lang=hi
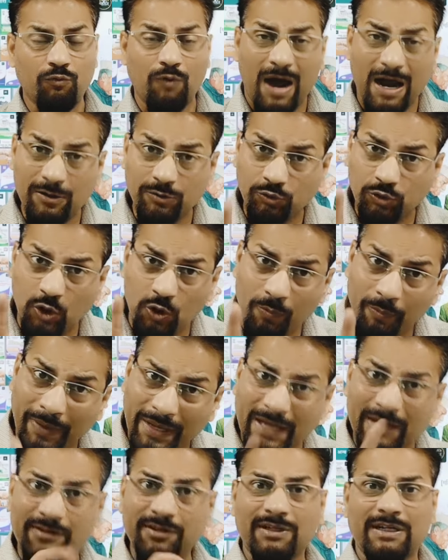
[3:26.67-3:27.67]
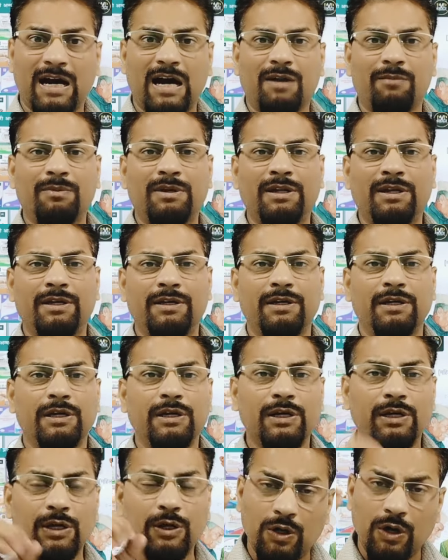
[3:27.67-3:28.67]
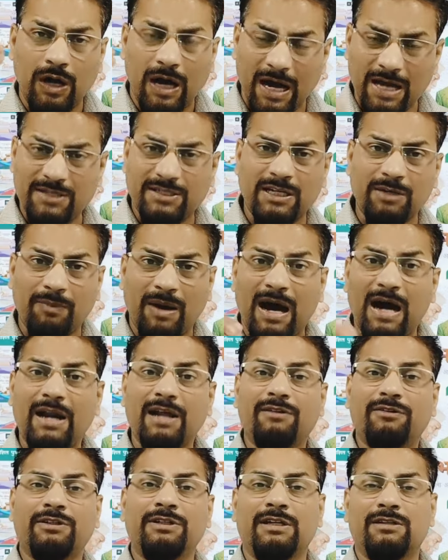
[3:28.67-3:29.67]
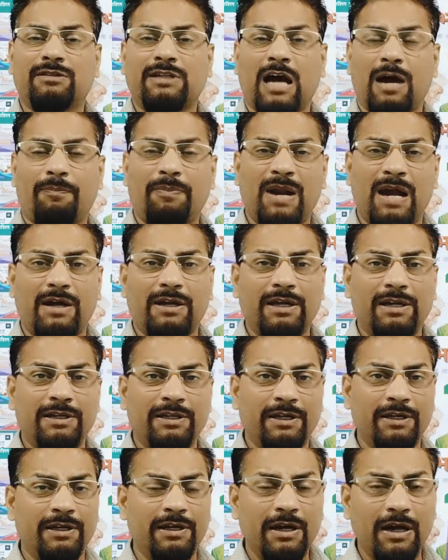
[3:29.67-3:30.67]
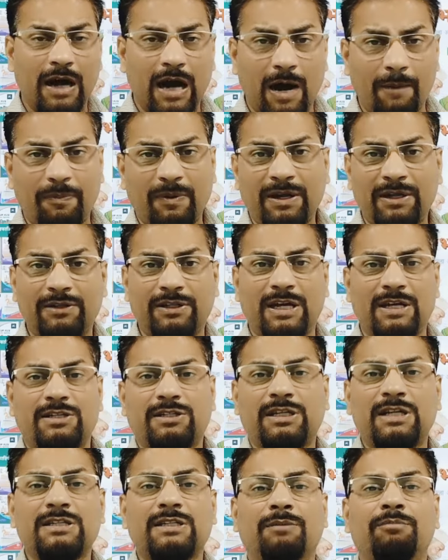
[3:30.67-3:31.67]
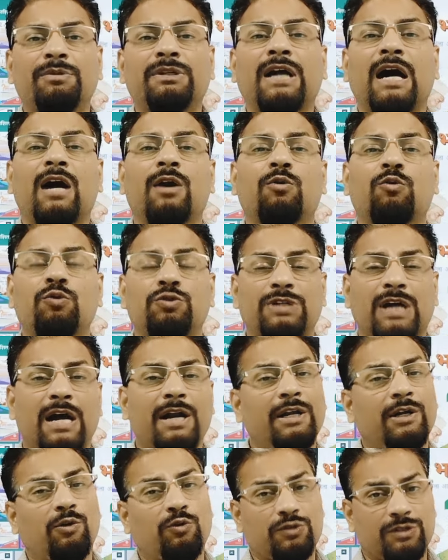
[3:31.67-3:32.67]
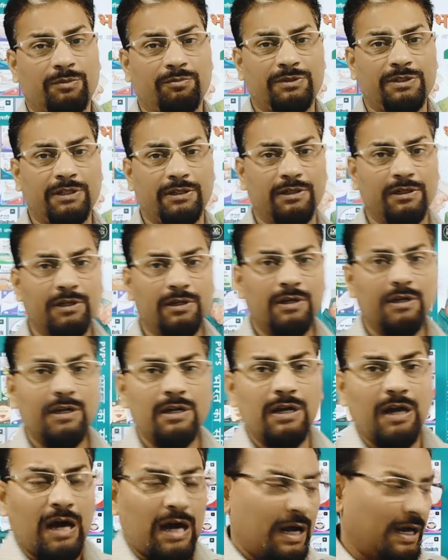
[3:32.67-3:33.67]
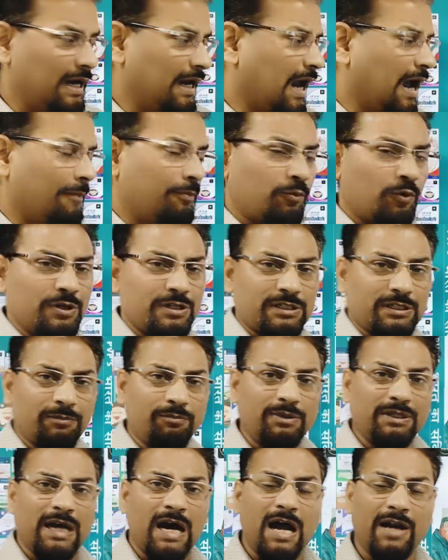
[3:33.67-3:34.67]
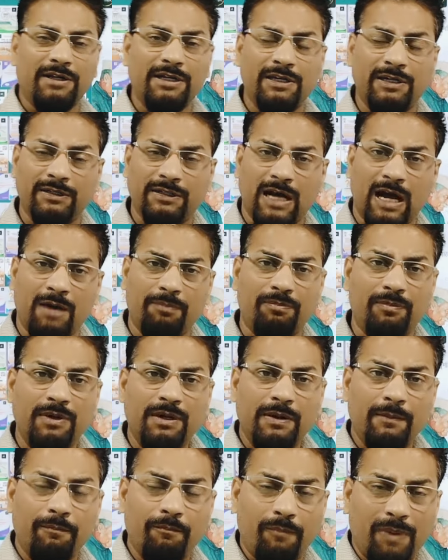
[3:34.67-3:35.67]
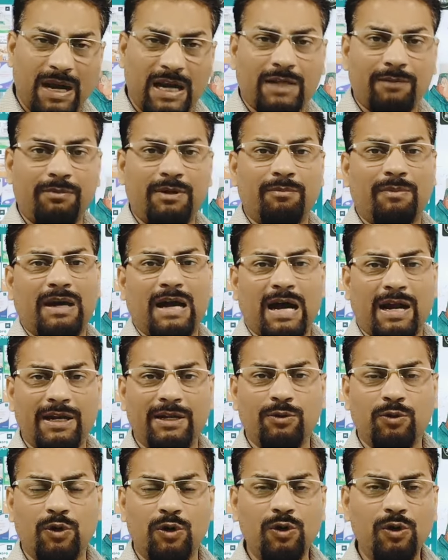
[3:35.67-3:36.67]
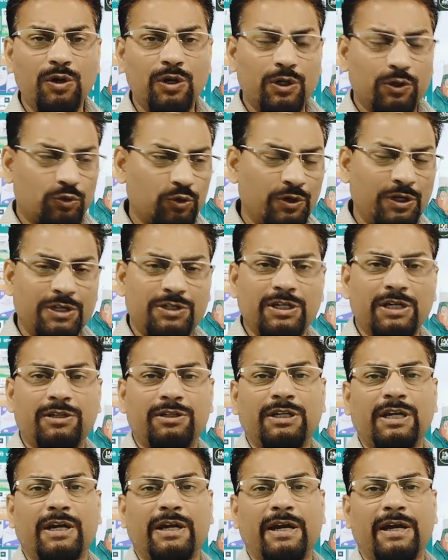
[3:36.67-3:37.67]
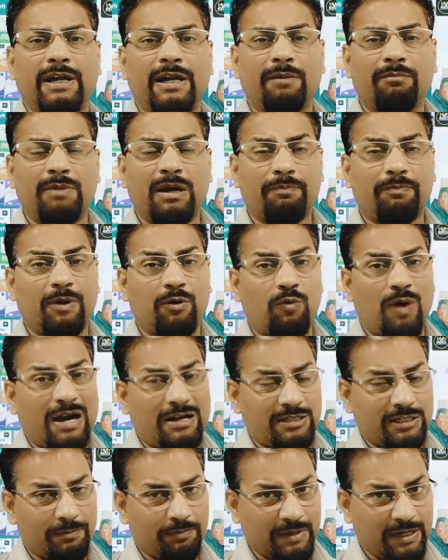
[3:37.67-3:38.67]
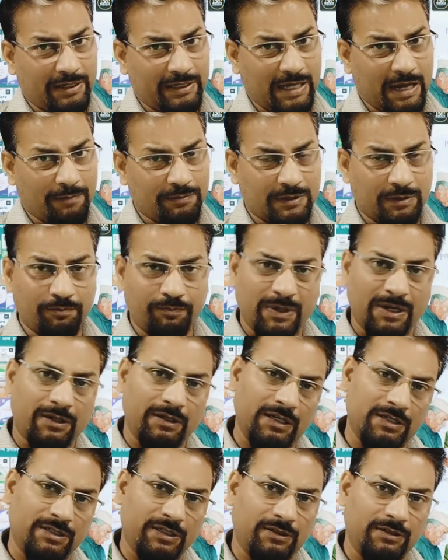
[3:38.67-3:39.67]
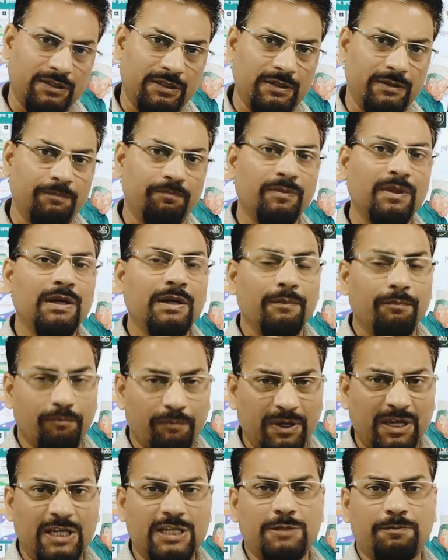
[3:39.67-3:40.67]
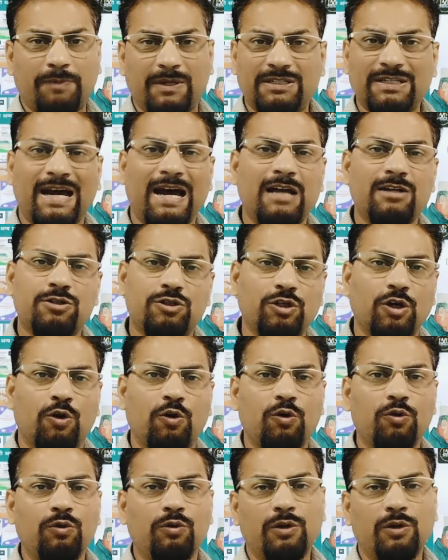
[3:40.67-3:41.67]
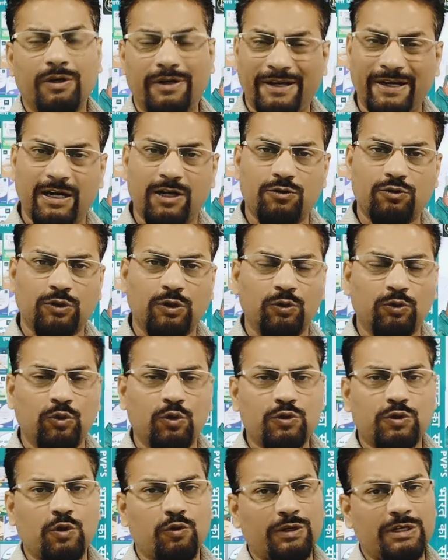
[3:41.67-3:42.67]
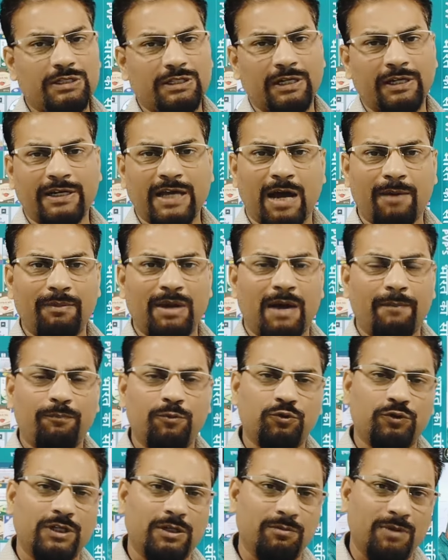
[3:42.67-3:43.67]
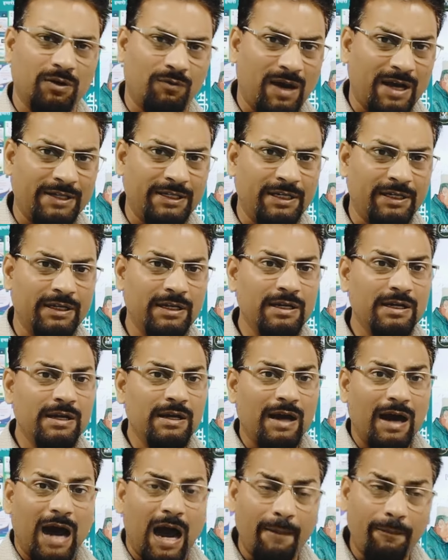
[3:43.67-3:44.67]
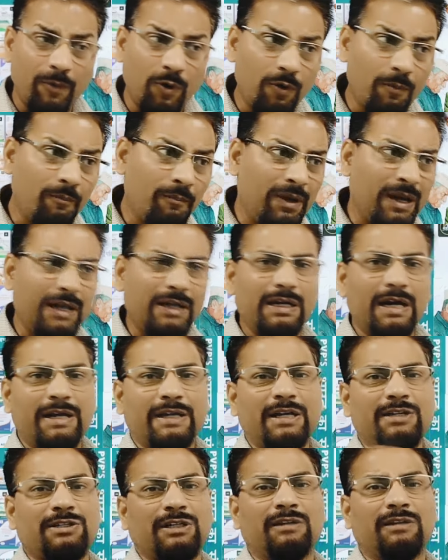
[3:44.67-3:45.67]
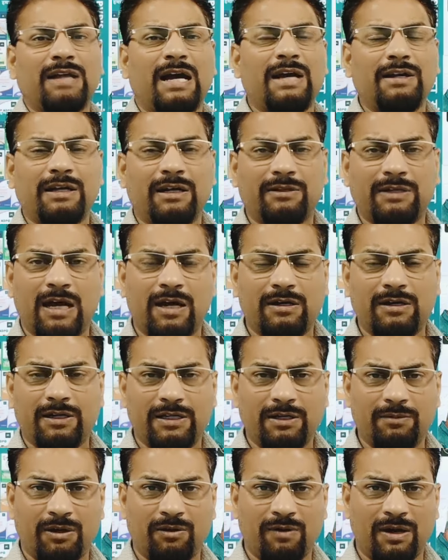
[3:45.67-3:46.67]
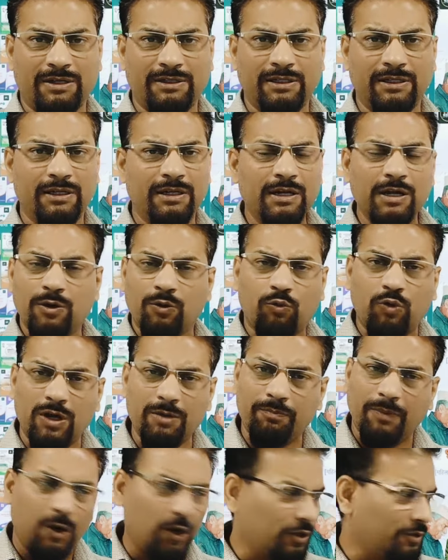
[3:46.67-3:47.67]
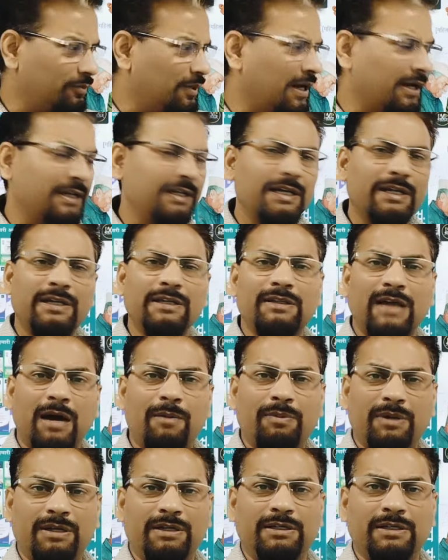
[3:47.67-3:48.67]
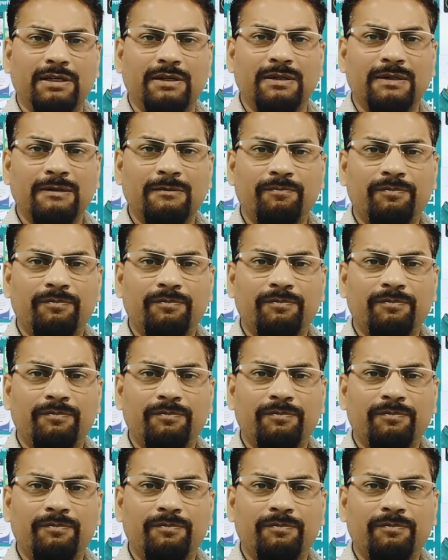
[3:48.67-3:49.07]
वास्तव में अधिकार मिले ऐसे भारत की स्थापना के लिए अपने देश के संविधान को जानें और समझें अगर आपको इस संविधान की किताब बल्क में मंगानी हो तो नीचे दिए गए नंबर पर व्हाट्सअप करके आप संपर्क कर सकते हैं बीस पचास सौ डेढ़ सौ दो सौ की संख्या में आप पुस्तक मंगवाइए आप लोग मिल करके चंदा इकट्ठा करके मंगवाइए कोई बहुत महंगी ये किताब नहीं है